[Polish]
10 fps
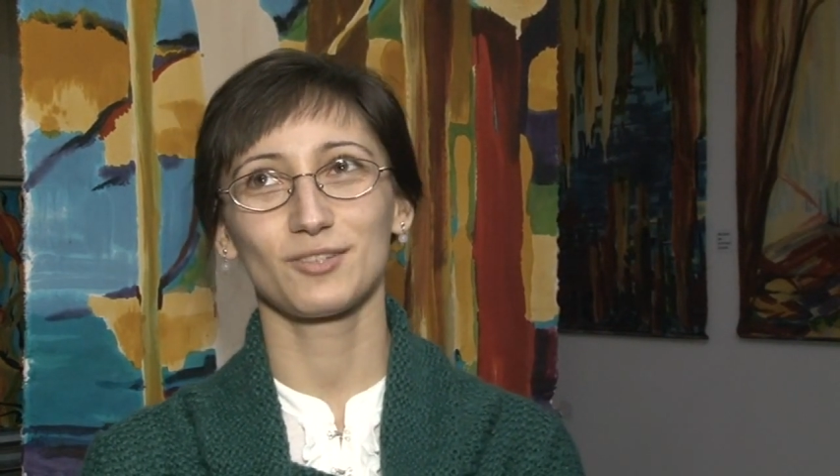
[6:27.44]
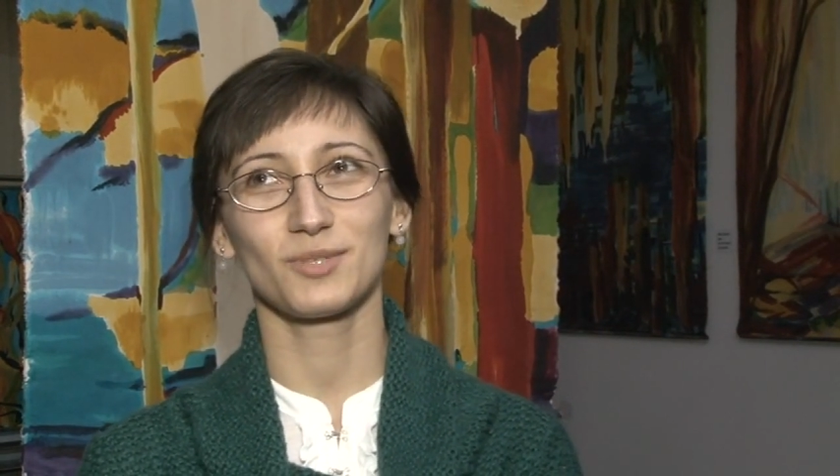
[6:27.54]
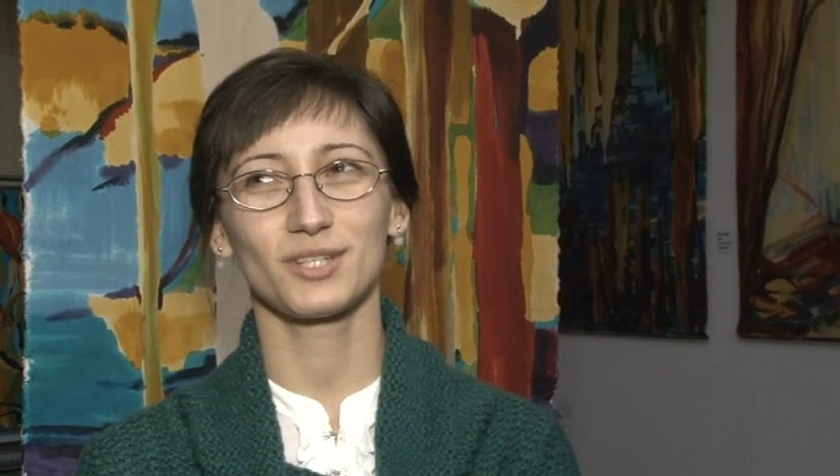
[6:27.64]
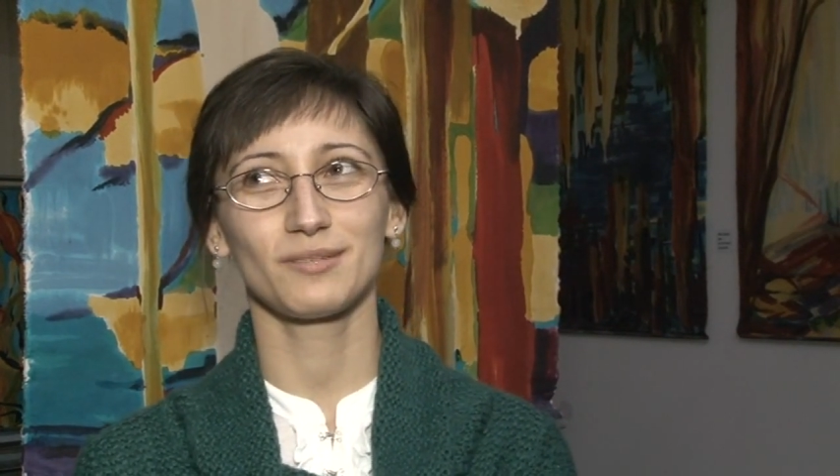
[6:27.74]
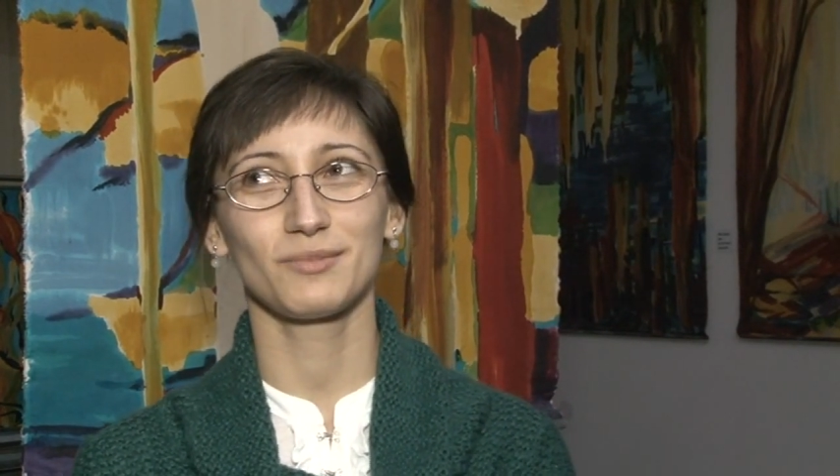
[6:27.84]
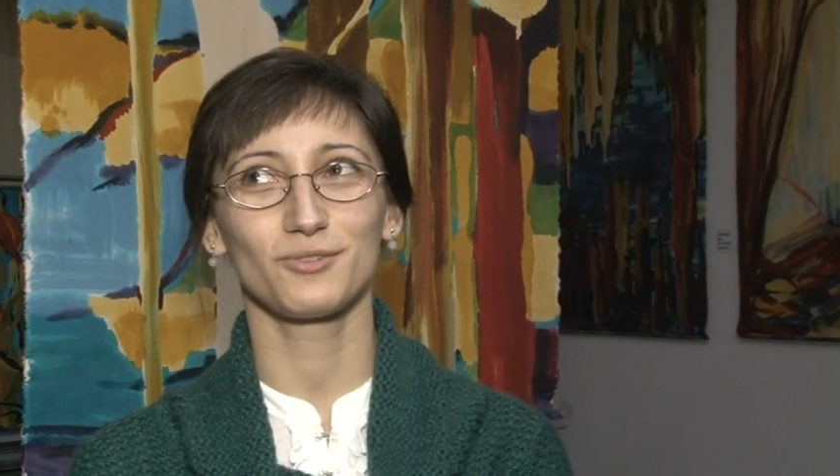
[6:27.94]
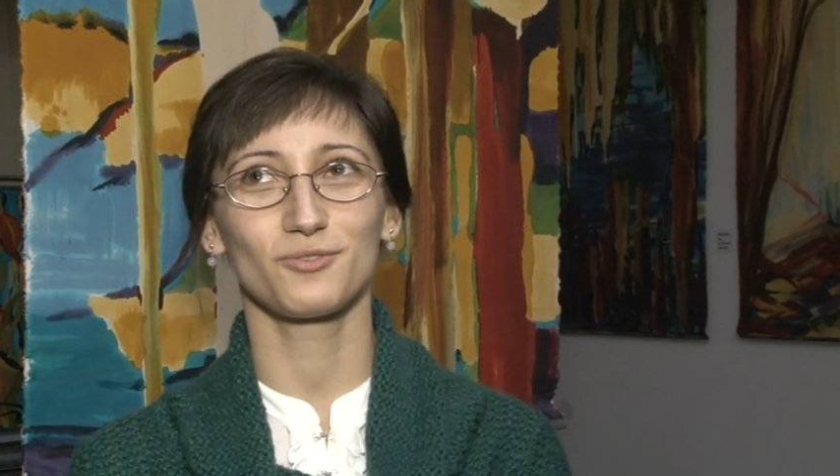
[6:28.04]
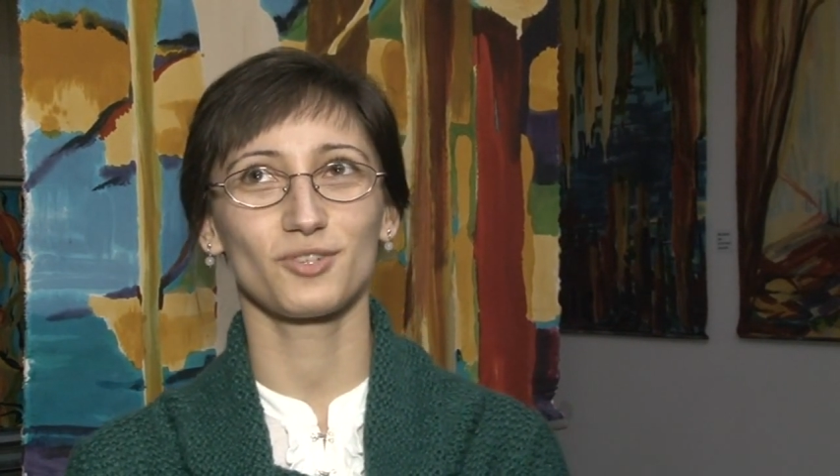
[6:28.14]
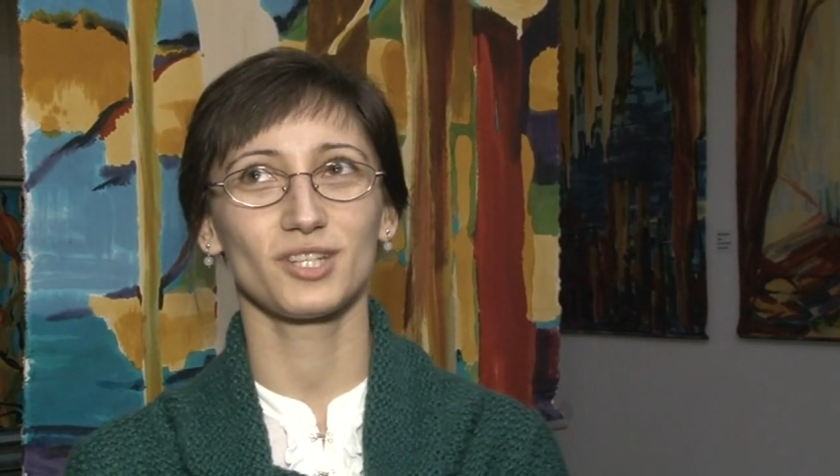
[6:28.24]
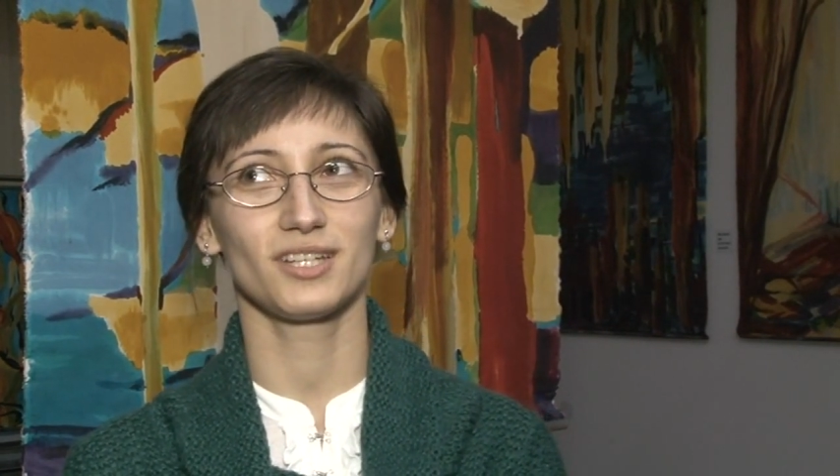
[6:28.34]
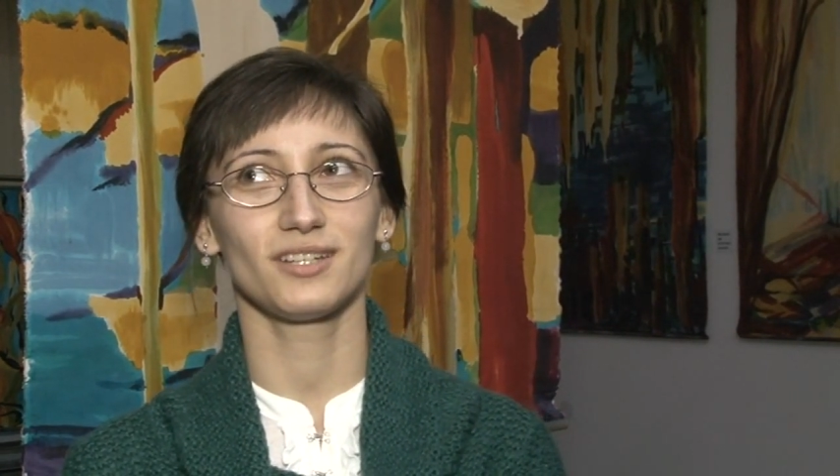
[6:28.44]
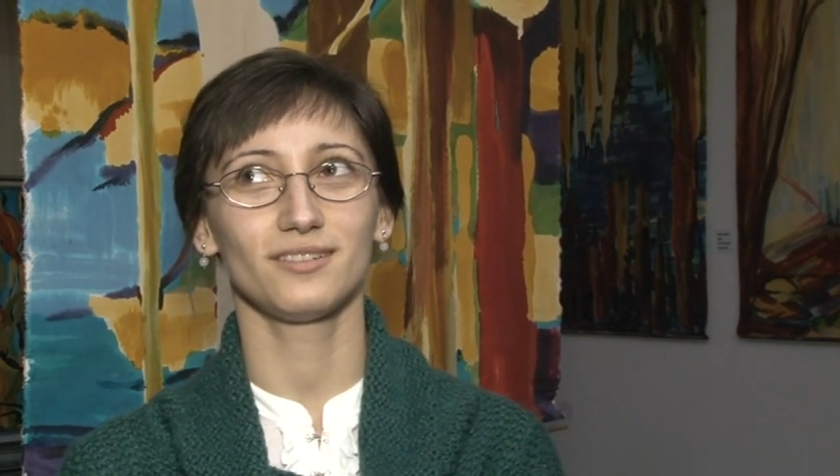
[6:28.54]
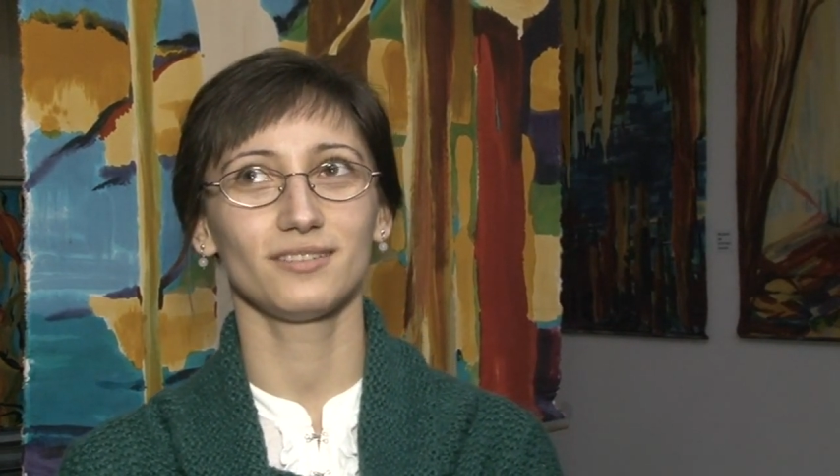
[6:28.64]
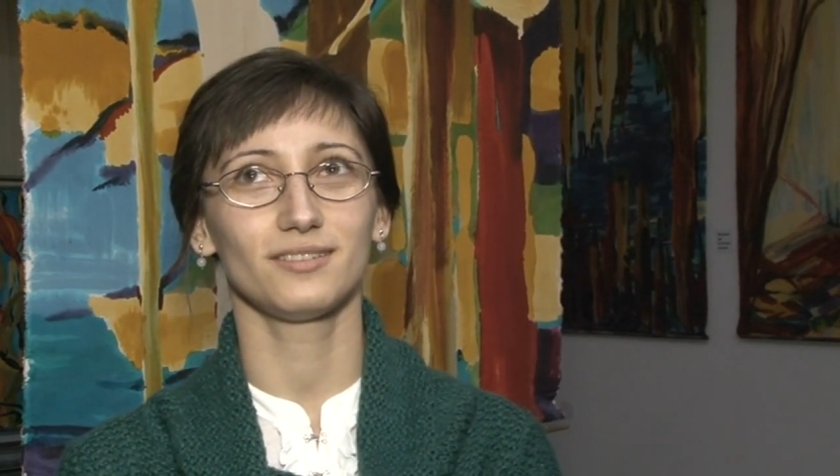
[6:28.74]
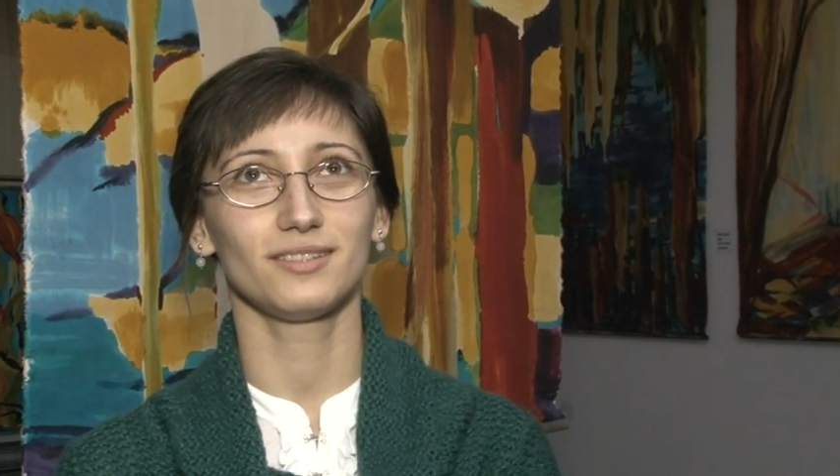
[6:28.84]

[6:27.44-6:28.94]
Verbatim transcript: są czasami różne